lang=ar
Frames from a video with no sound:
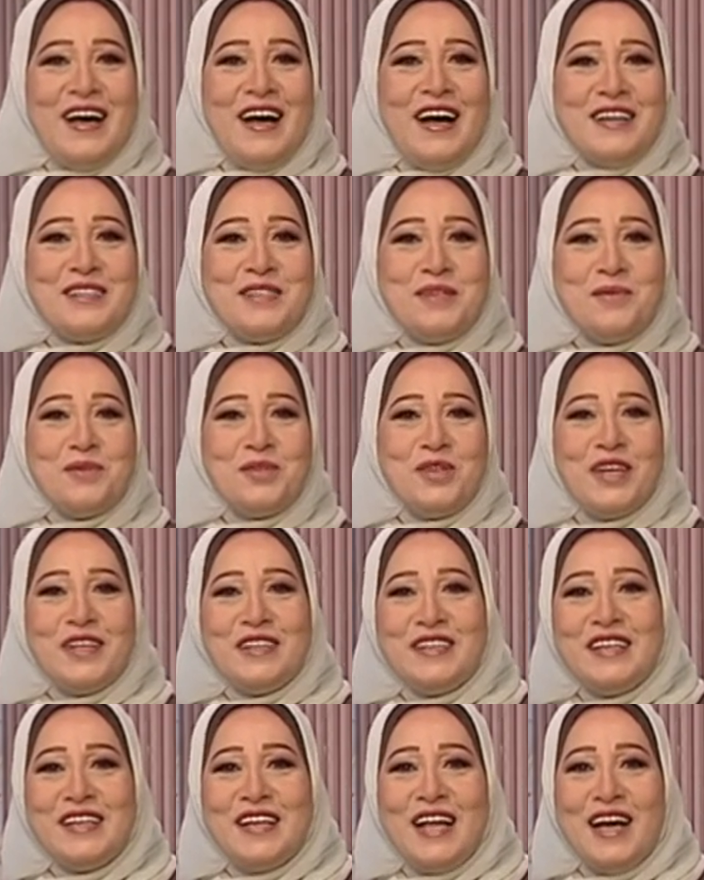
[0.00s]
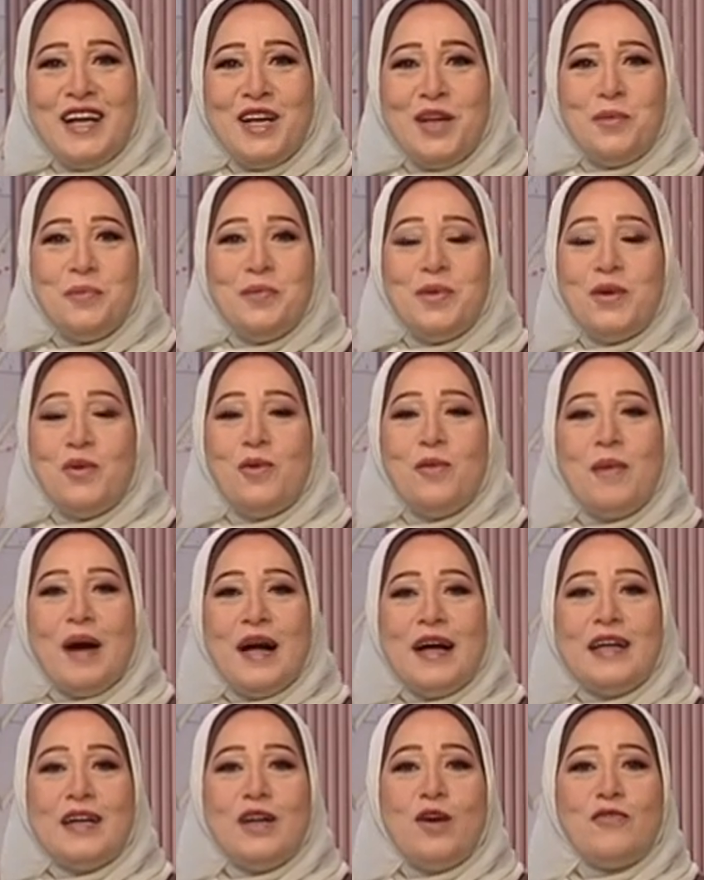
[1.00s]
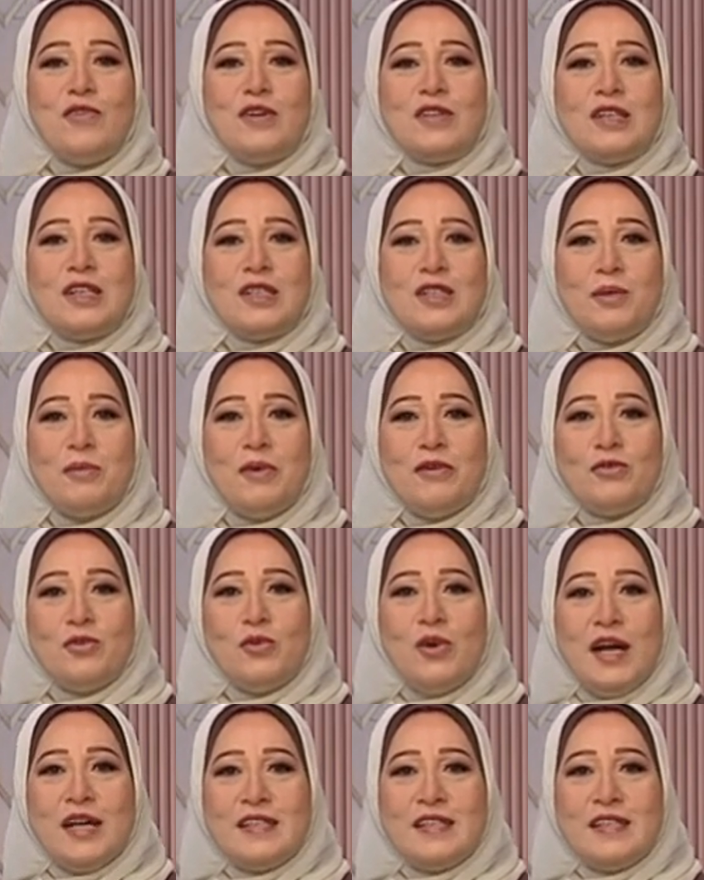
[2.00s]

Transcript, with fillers: اعزائي المشاهدين اهلا بيكم معانا وفترتنا مفتوحه